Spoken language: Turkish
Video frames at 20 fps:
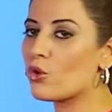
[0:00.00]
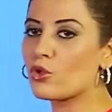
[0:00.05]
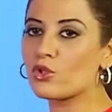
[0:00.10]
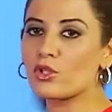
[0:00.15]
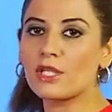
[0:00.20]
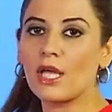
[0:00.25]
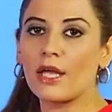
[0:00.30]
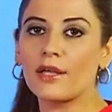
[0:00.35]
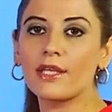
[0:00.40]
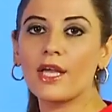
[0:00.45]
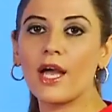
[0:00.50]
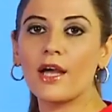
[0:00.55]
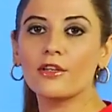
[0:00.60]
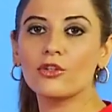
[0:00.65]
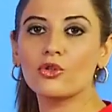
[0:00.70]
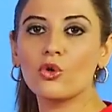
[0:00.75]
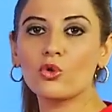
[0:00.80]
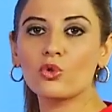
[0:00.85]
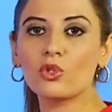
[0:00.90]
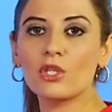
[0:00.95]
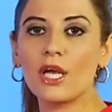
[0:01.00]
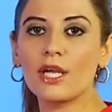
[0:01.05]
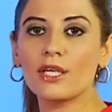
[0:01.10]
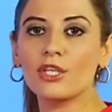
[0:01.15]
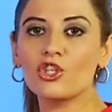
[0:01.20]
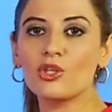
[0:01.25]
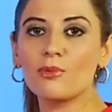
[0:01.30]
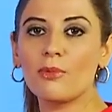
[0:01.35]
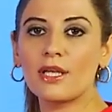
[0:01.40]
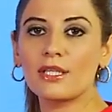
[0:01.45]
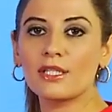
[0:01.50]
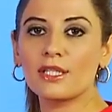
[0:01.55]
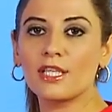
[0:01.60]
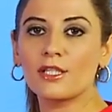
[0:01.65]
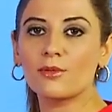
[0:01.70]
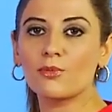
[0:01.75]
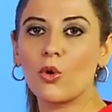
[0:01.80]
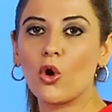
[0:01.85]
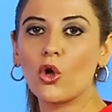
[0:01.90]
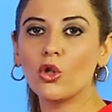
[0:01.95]
90. Yani 90 kişi
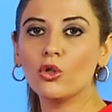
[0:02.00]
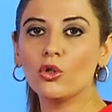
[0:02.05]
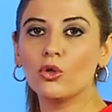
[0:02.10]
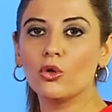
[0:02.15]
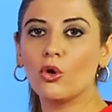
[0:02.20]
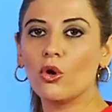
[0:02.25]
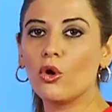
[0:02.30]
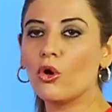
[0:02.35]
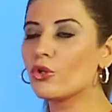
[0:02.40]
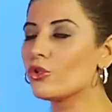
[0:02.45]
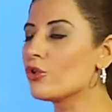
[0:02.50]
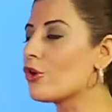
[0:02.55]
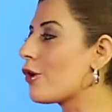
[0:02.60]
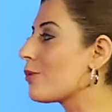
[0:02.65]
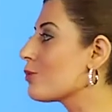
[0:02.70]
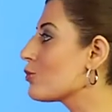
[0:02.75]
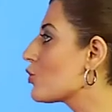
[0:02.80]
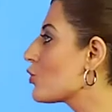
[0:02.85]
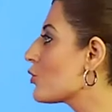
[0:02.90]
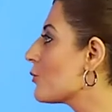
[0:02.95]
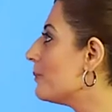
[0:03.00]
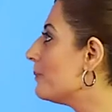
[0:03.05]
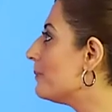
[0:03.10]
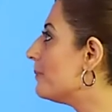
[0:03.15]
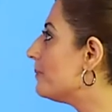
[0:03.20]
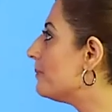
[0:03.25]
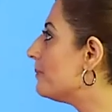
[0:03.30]
basketbol oynuyormuş.